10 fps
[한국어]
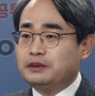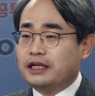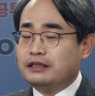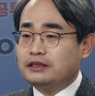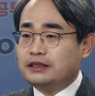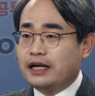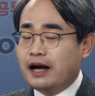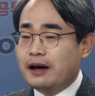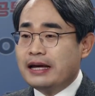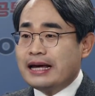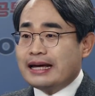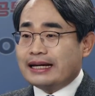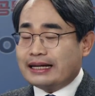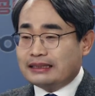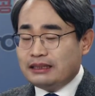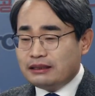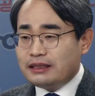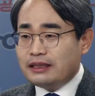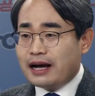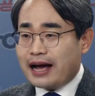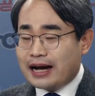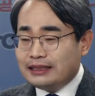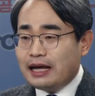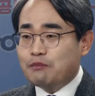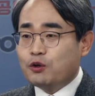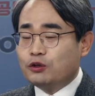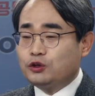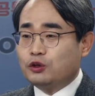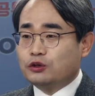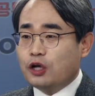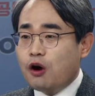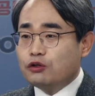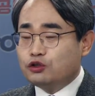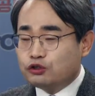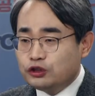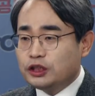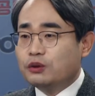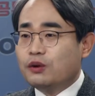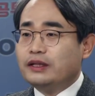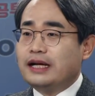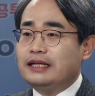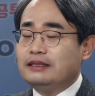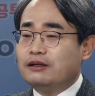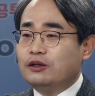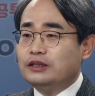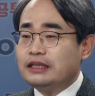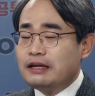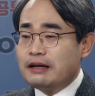그래서 제가 특히나 강남권 쪽, 서울 중심권 안에 있는 거는